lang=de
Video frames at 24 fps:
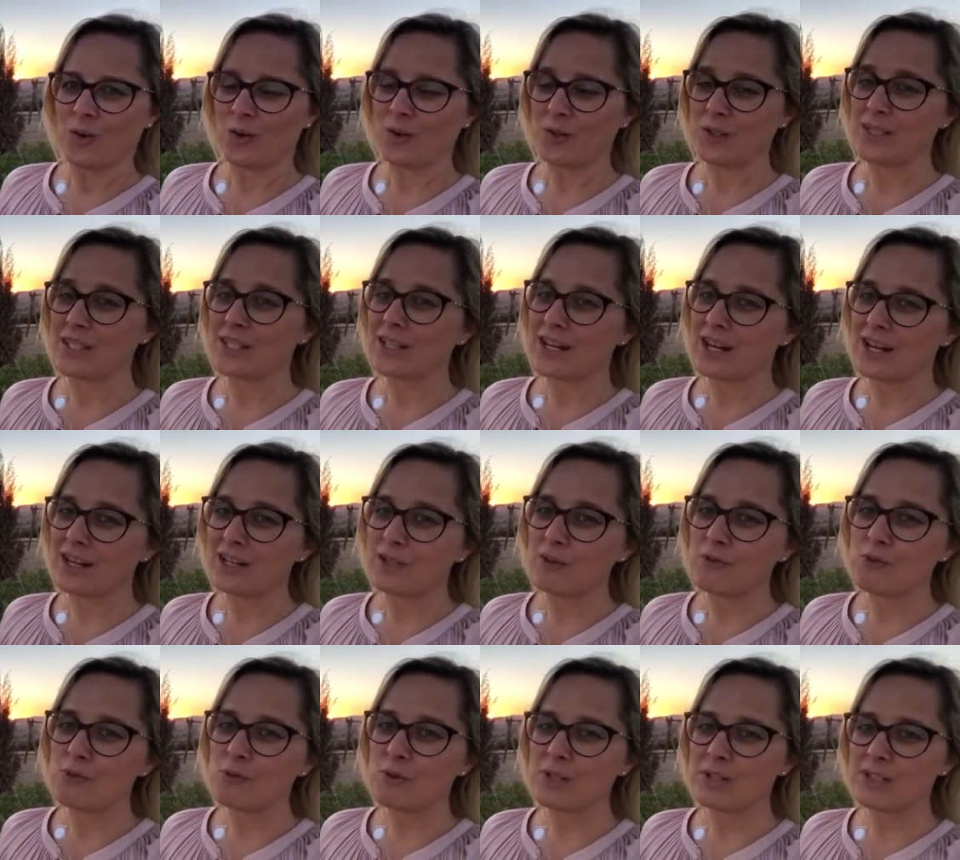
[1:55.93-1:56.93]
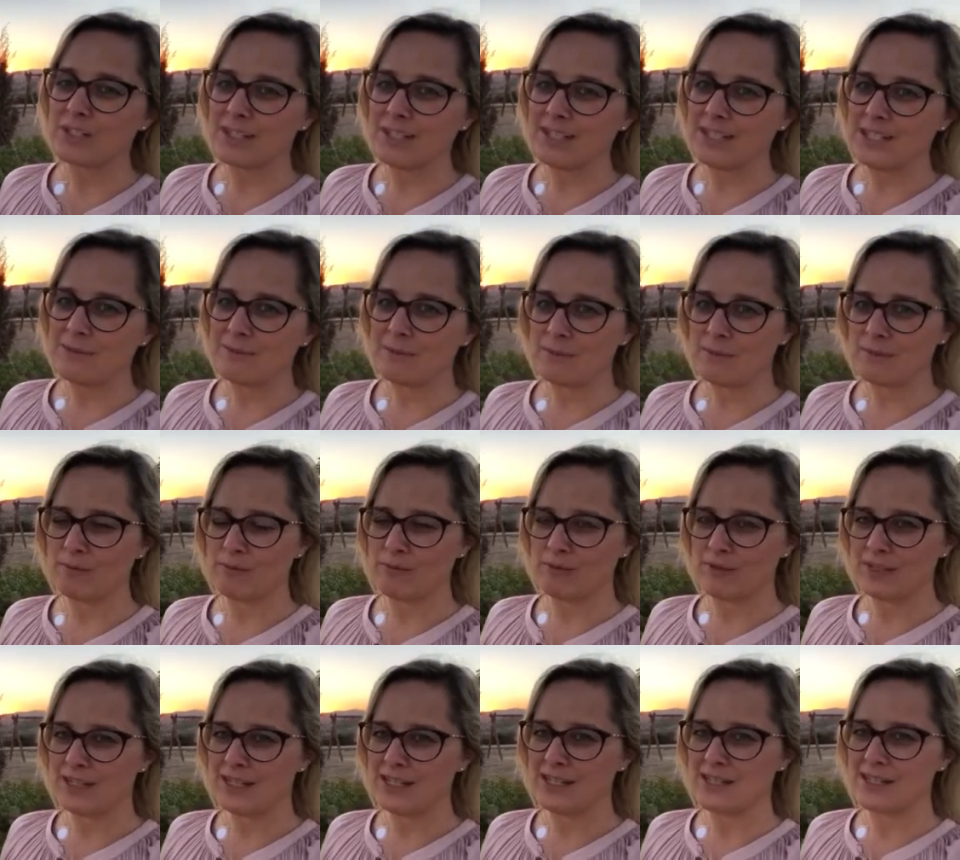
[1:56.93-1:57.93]
Und ich kann nur jedem
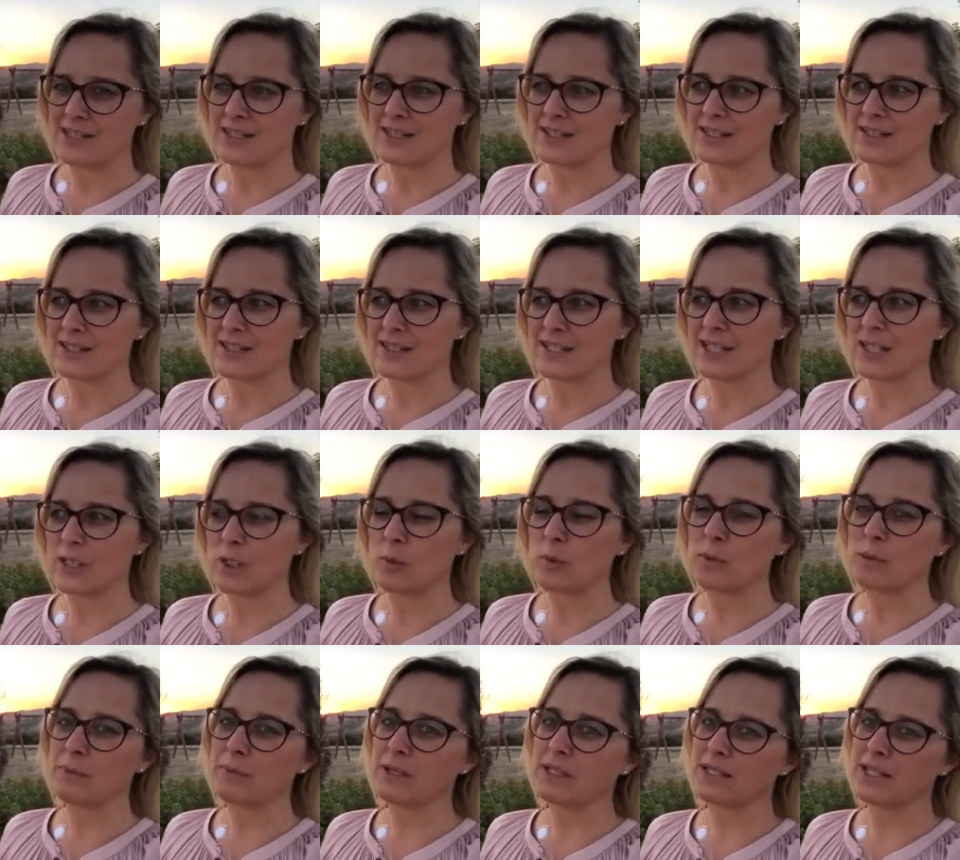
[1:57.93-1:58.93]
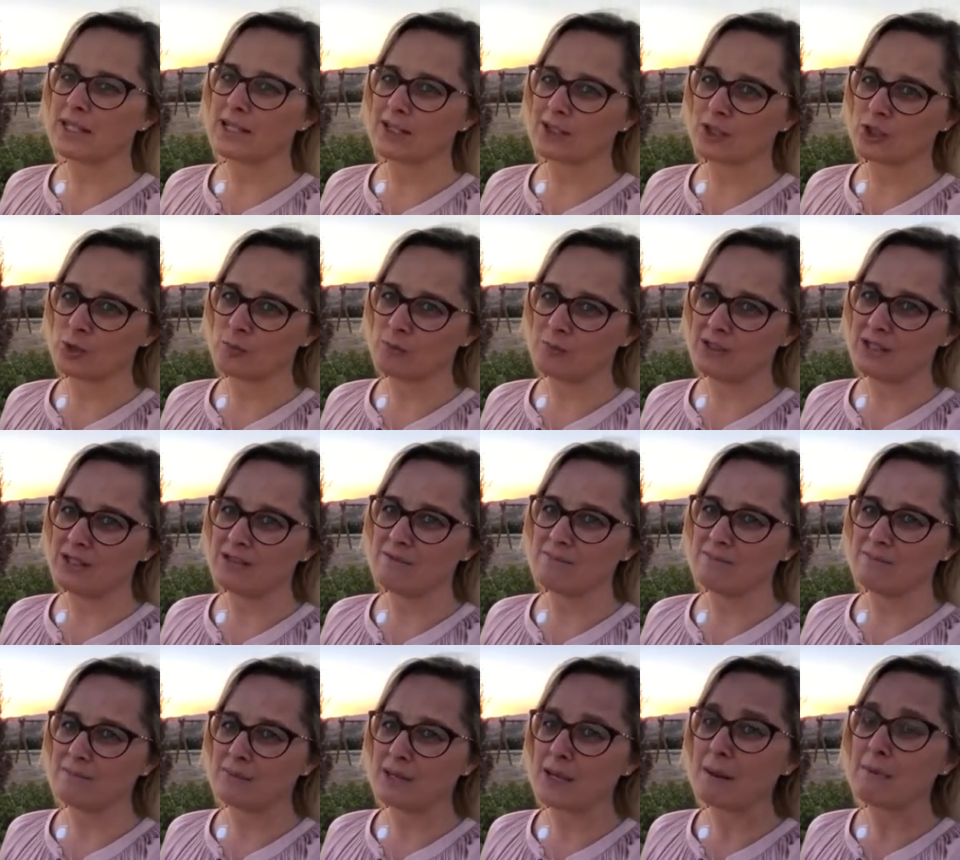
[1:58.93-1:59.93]
empfehlen, der noch mit dem Gedanken
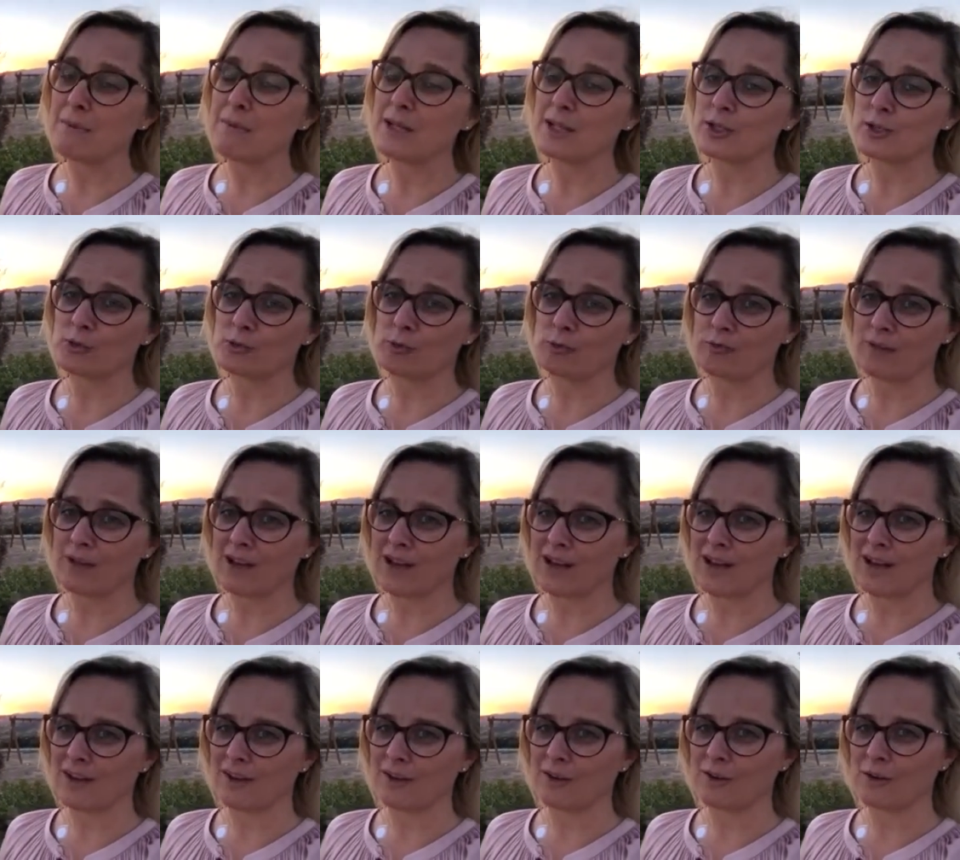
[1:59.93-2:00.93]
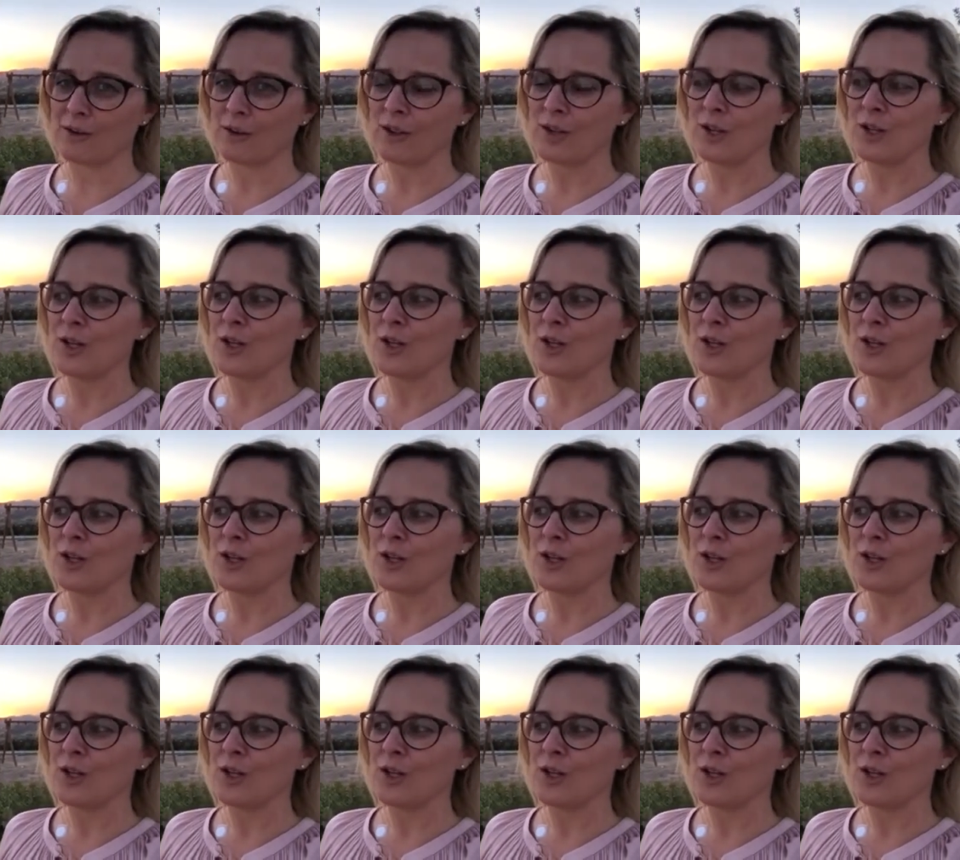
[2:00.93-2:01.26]
spielt, nach mehr zu fragen.